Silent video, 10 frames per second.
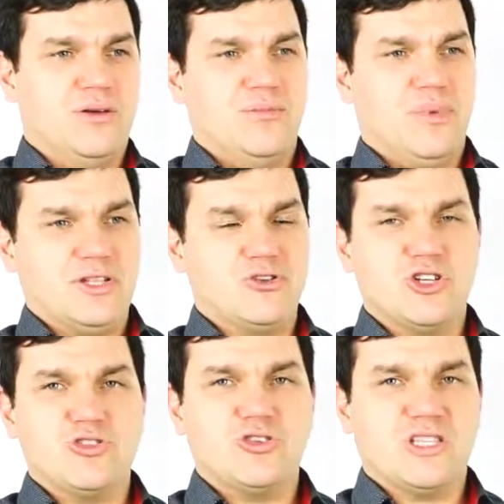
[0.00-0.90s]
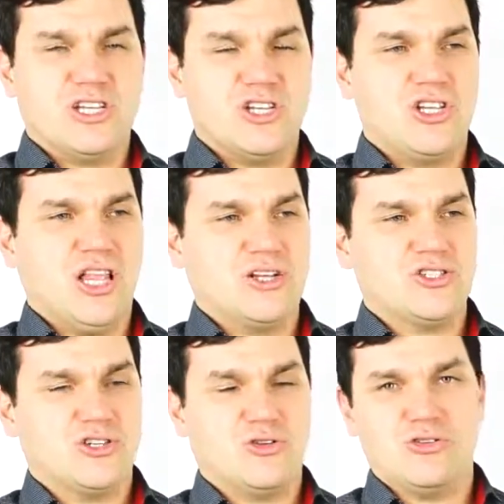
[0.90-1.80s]
E, bardzo często zdarza się tak,
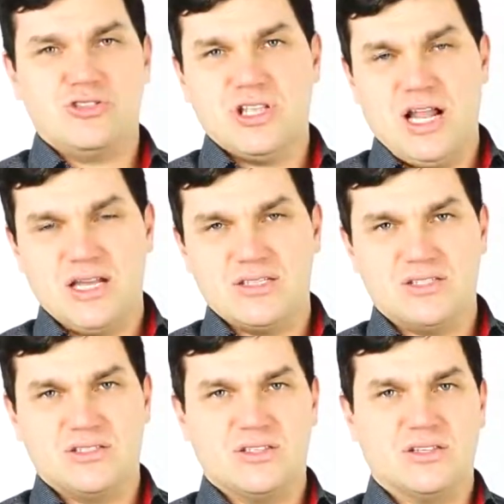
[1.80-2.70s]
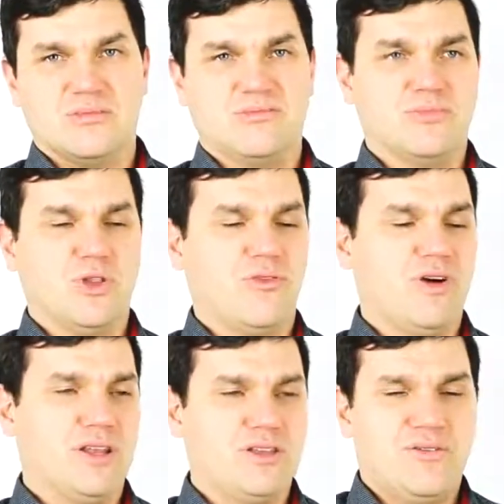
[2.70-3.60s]
że ktoś znalazł mm,
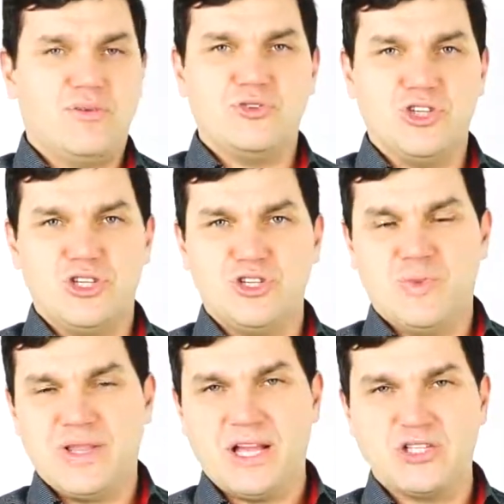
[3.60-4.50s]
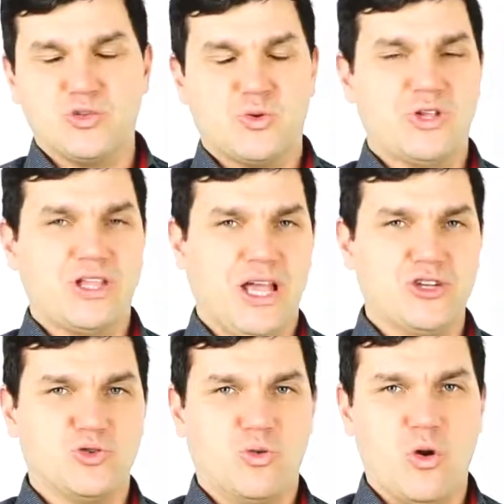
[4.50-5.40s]
towar, nie wiem, 10-15 zł
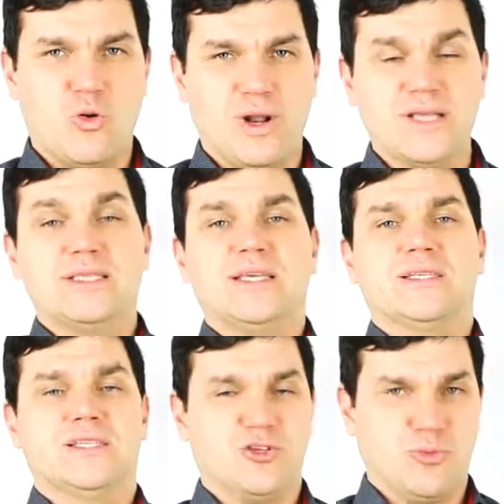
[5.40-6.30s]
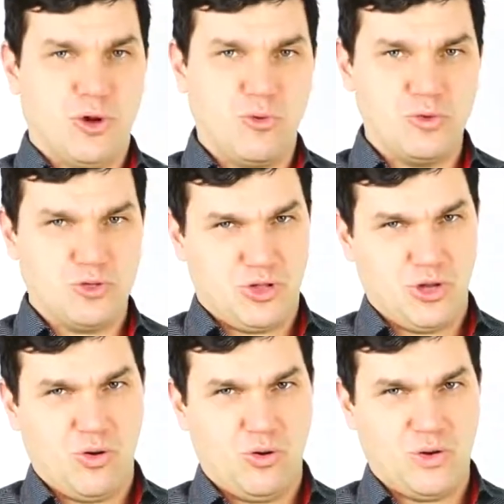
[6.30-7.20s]
tańszy u konkurencji i chce sobie kupić od
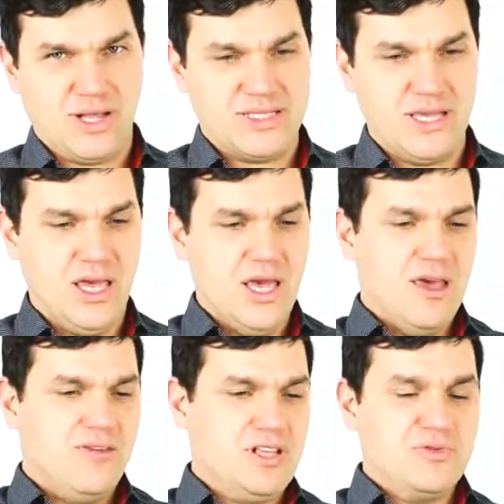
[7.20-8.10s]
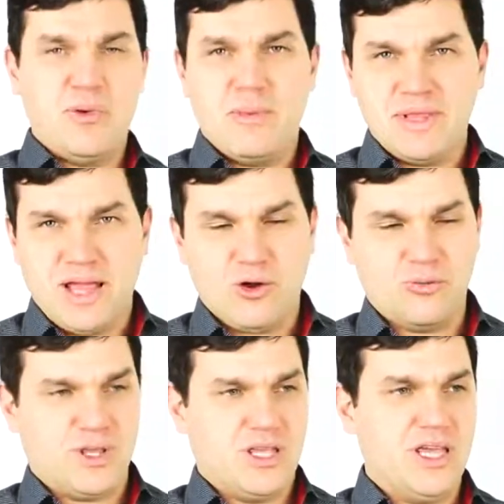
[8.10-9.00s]
tej konkurencji. Więc my mamy
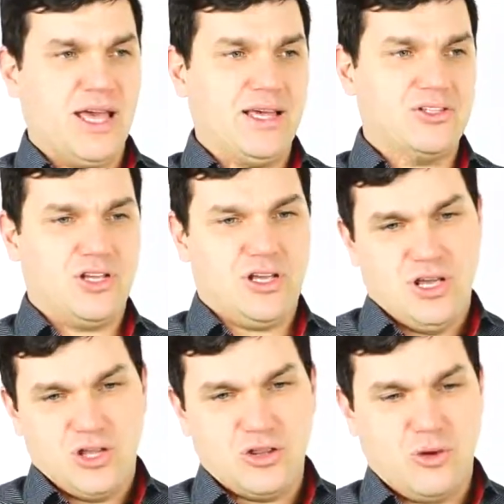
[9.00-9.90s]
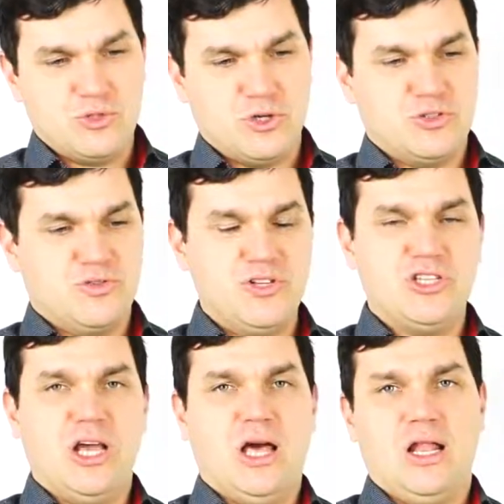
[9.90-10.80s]
taką technikę, że dobrze
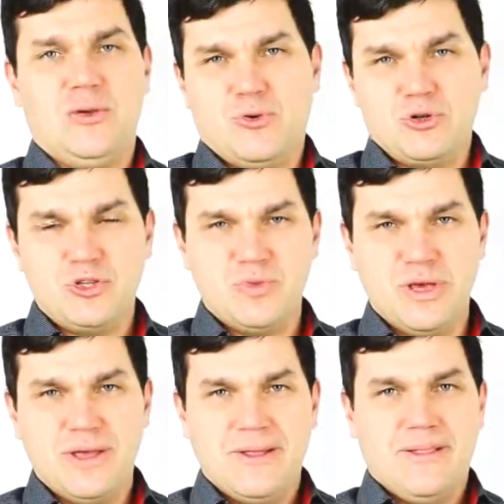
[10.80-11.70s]
oczywiście, ale prosimy,